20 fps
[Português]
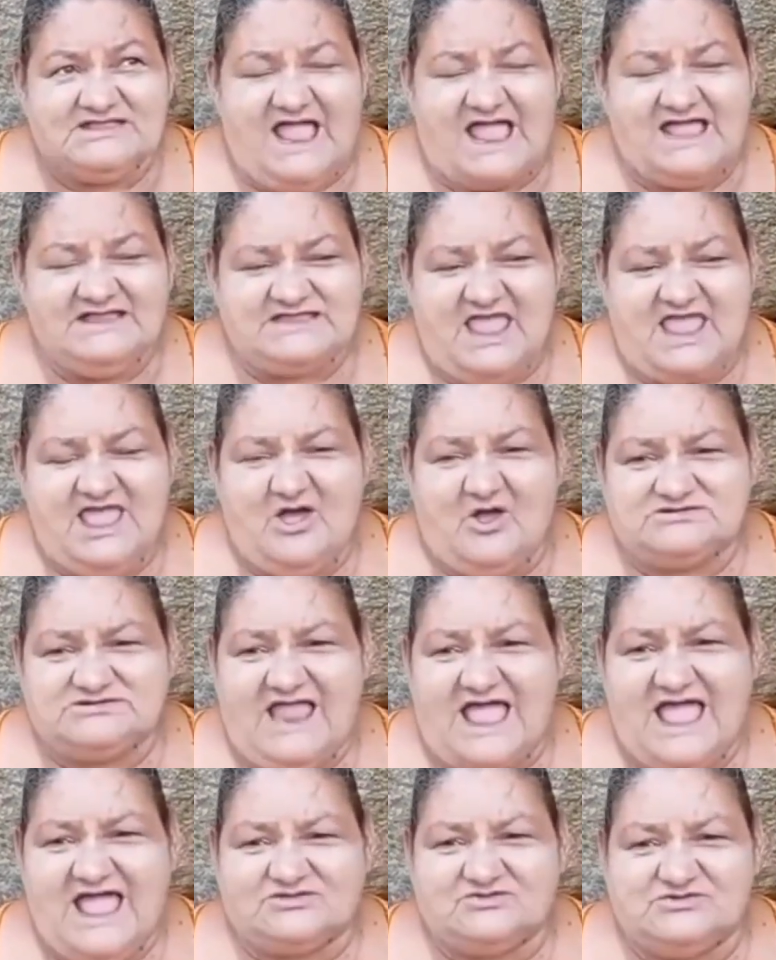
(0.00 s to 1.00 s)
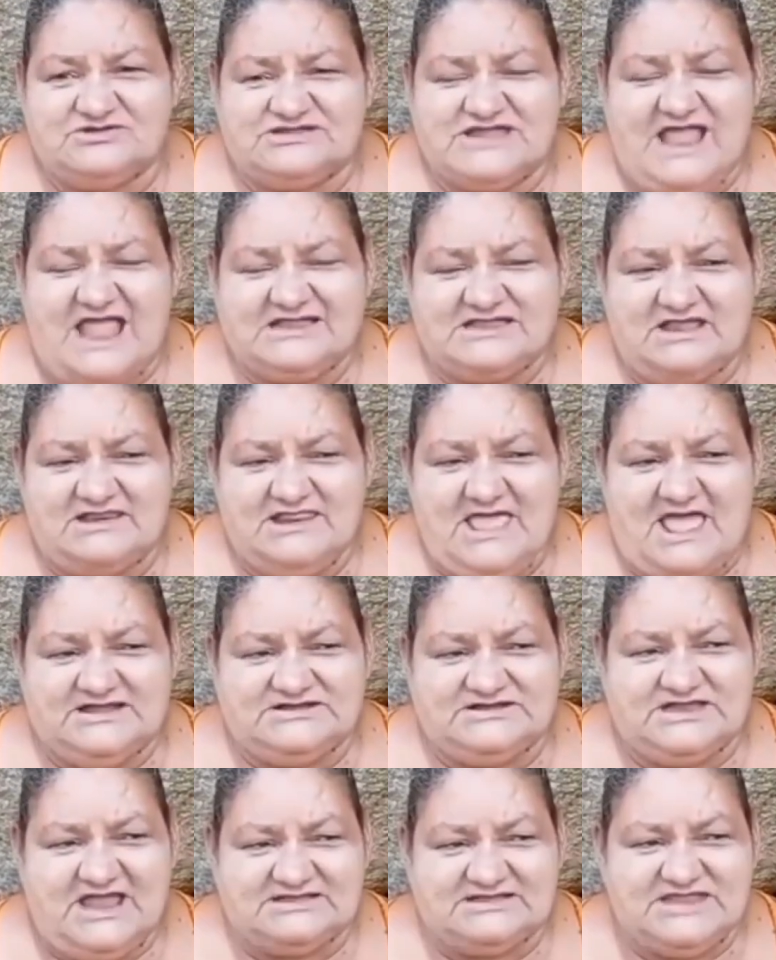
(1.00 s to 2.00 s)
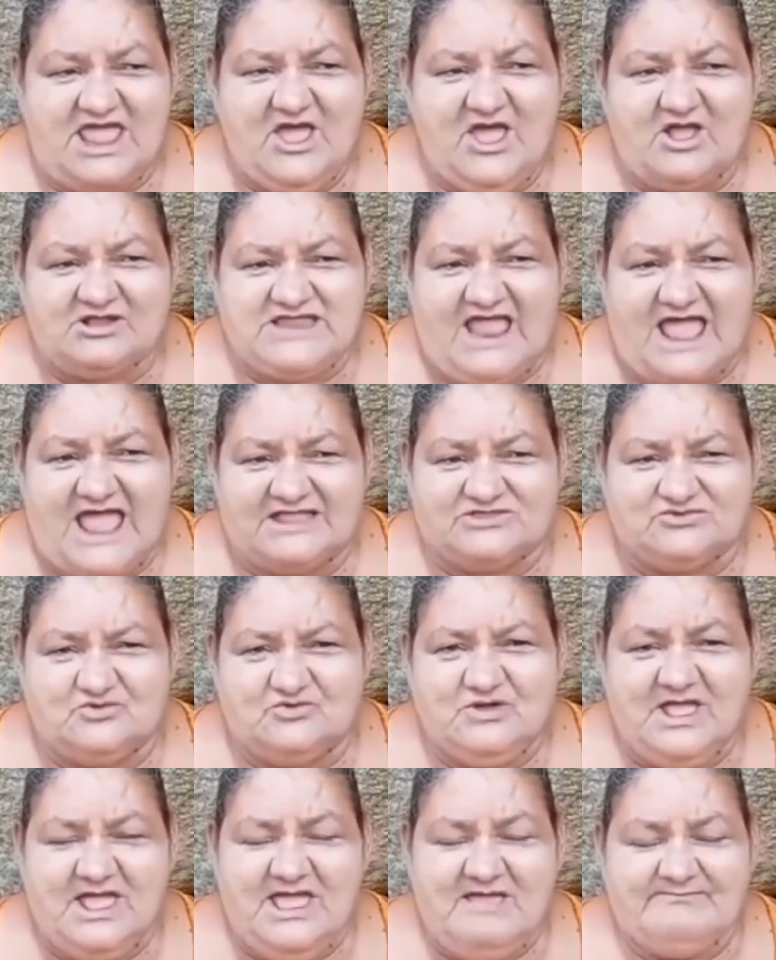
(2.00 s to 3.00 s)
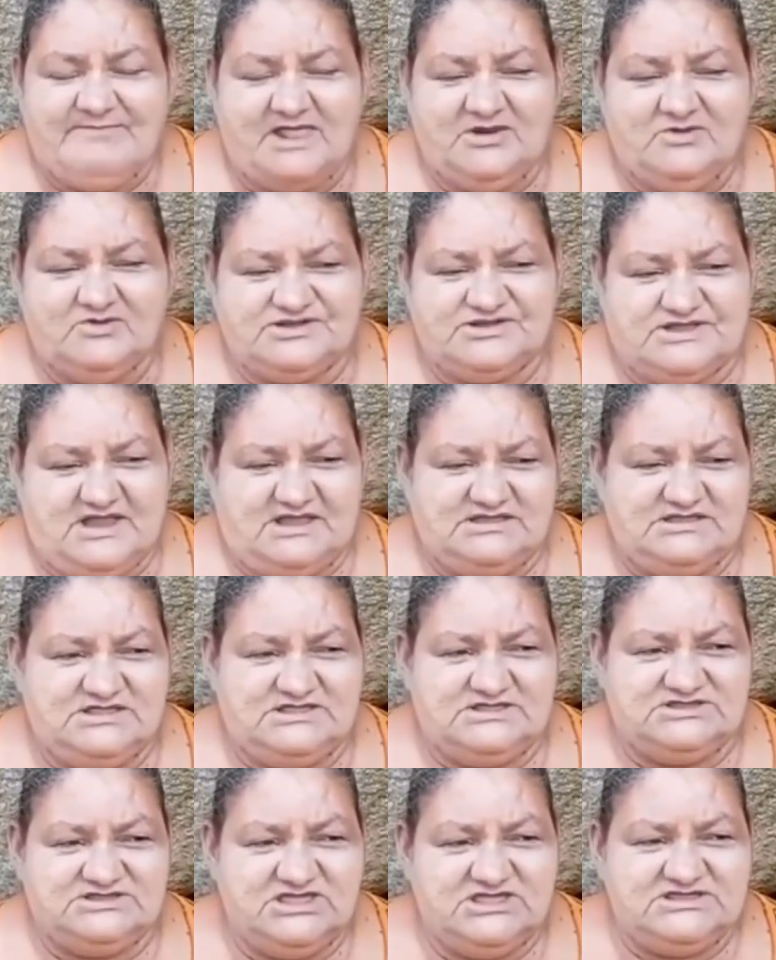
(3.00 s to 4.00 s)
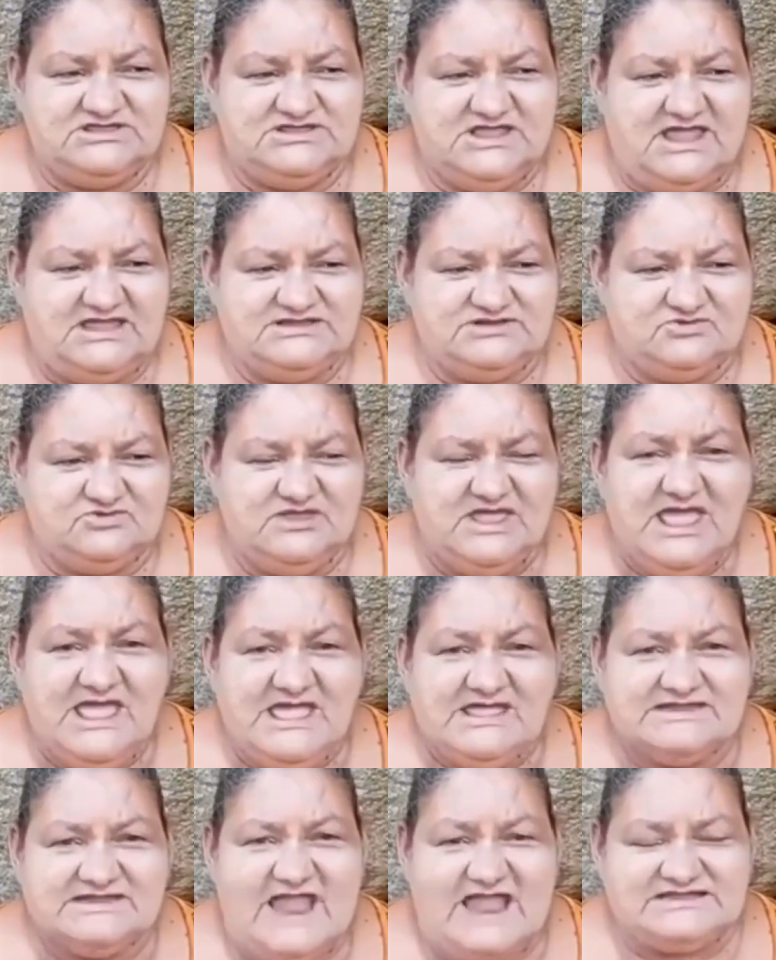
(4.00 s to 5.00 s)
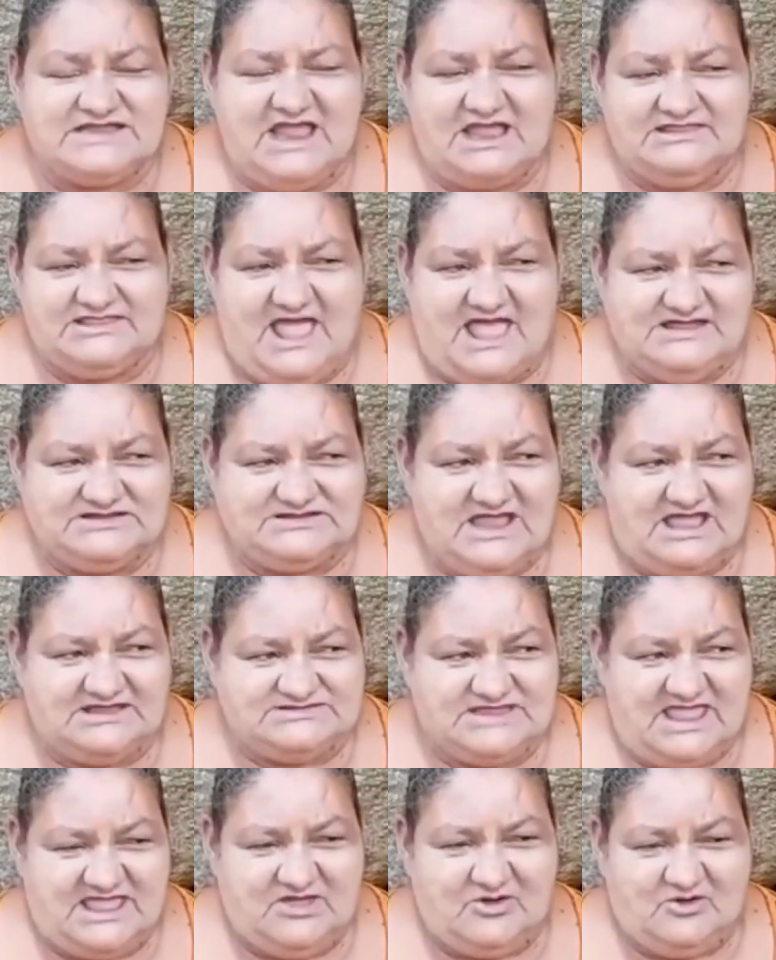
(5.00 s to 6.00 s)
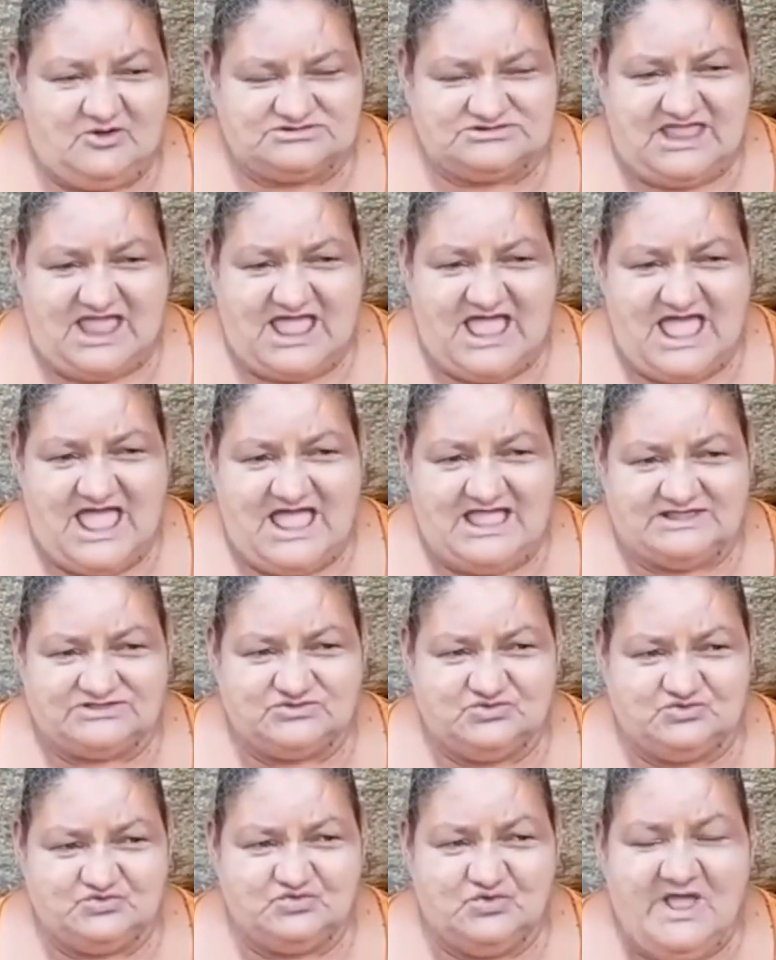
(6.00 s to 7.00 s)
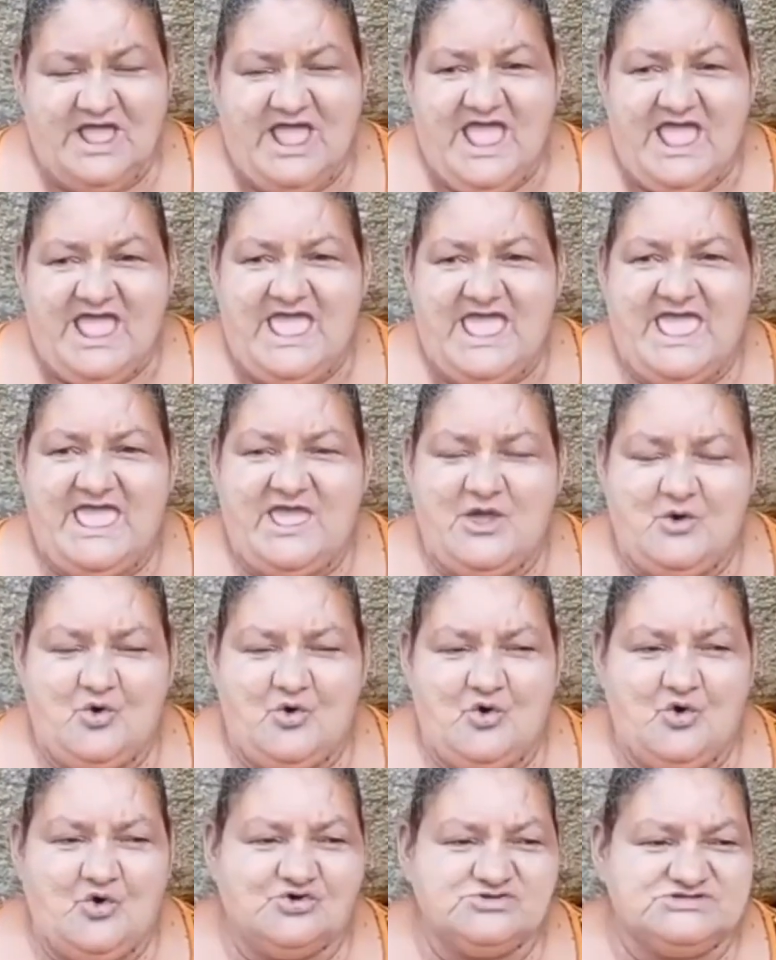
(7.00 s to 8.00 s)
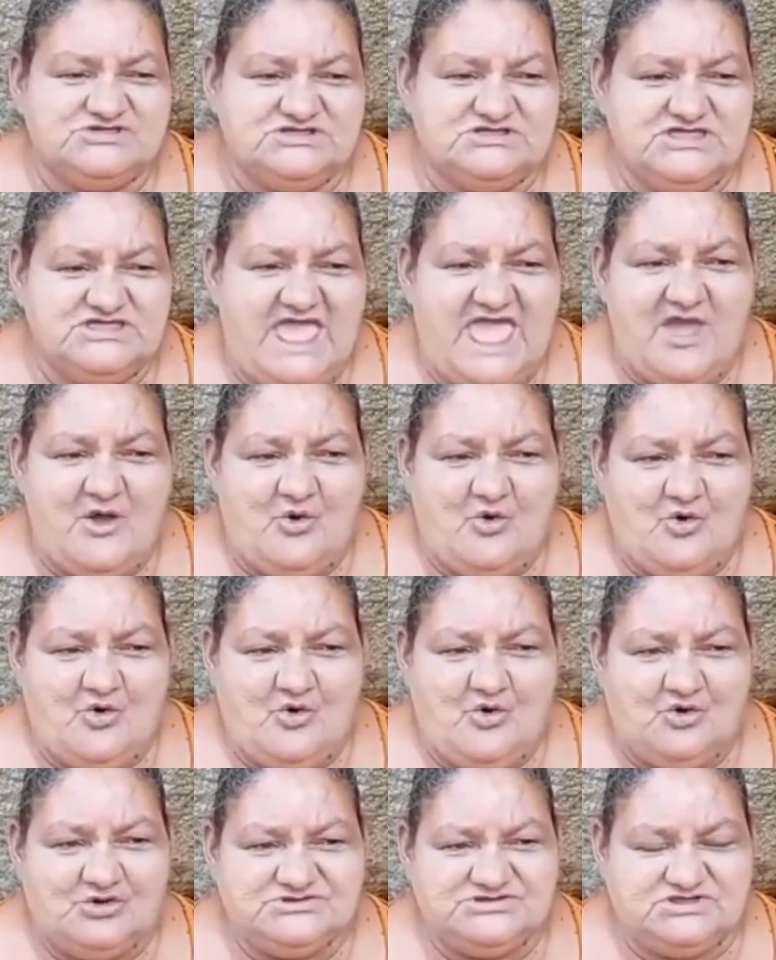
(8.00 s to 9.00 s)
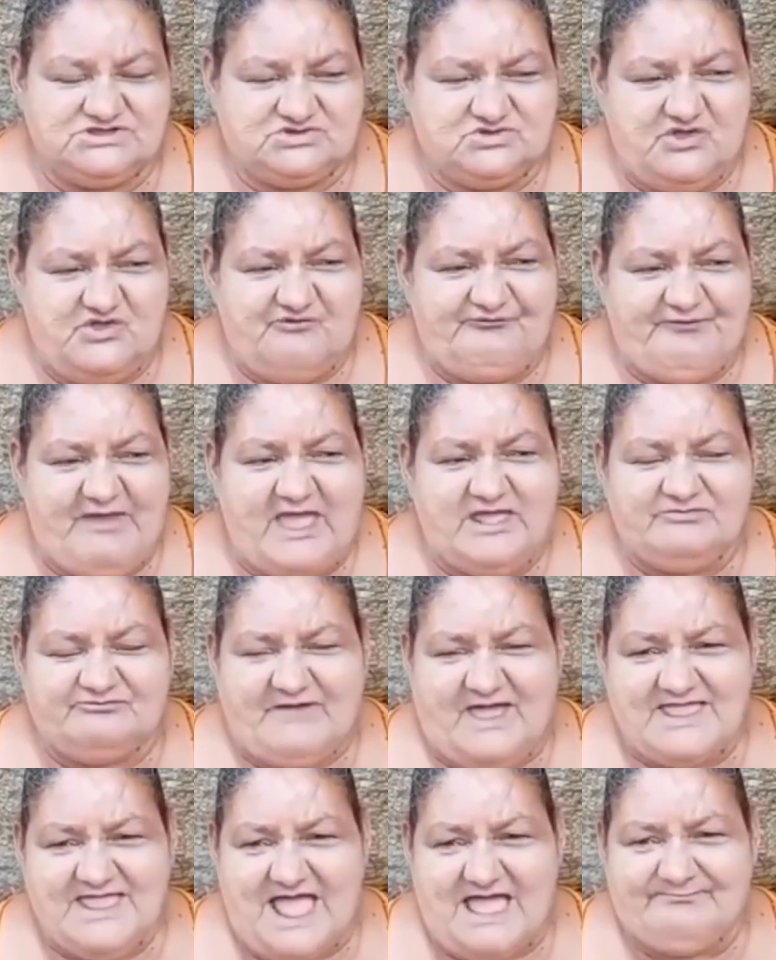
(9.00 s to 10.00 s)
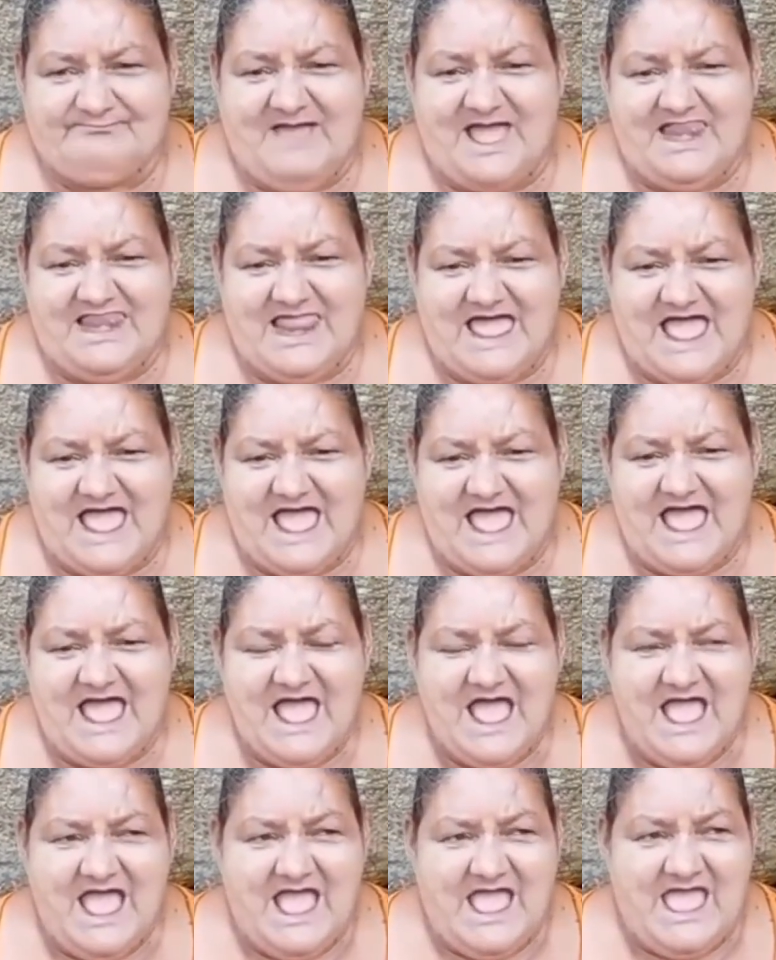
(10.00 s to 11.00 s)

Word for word: Está derrotado, Satanás está derrotado. Pelo sangue de Jesus, Satanás está derrotado. É hoje, é hoje que o inferno vai abalar.